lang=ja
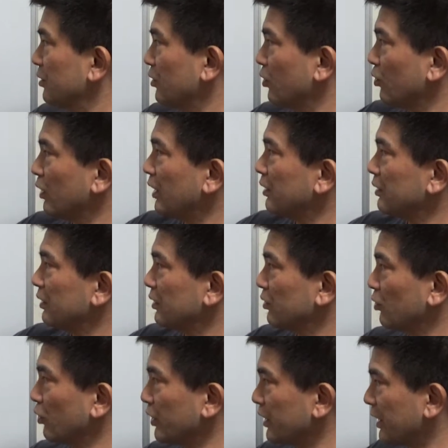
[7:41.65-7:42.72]
ここは
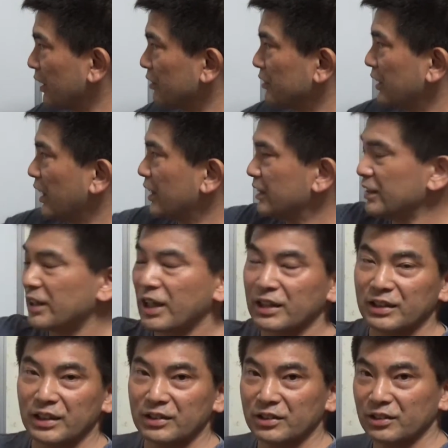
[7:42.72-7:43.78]
とにかく大事な
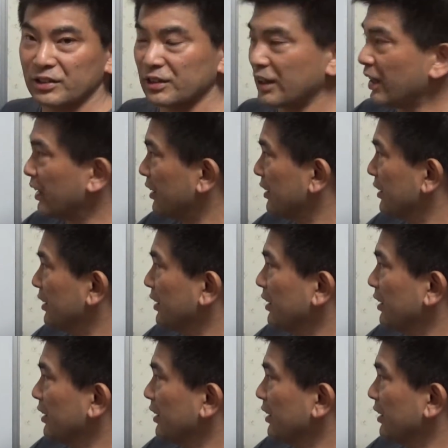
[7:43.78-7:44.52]
んですが、